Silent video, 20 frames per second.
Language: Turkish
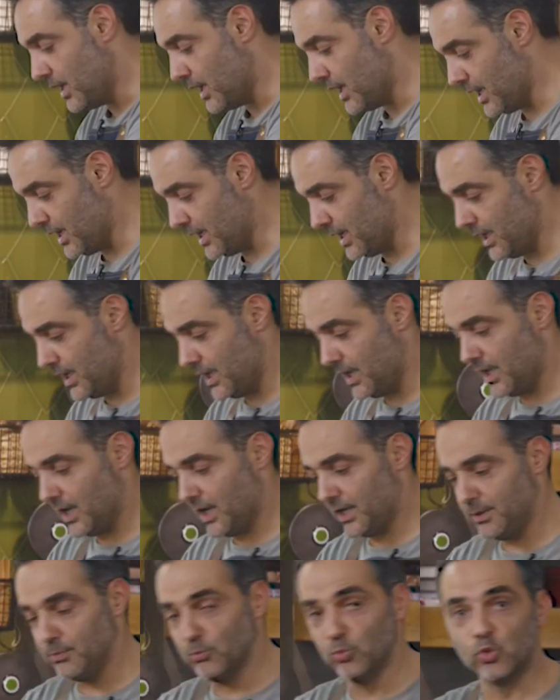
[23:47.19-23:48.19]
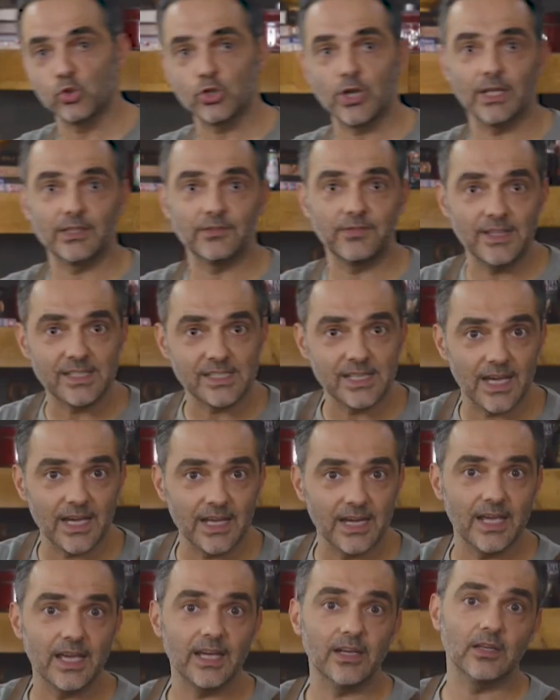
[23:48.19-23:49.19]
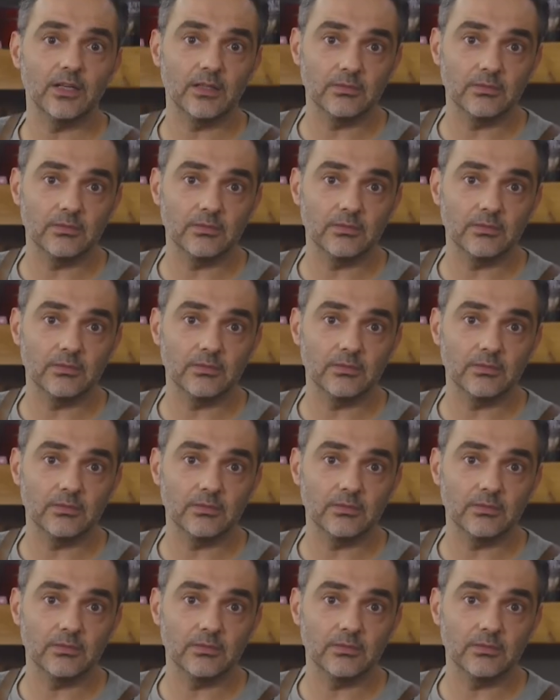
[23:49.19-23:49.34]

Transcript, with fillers: Ee, hani muskat vesaire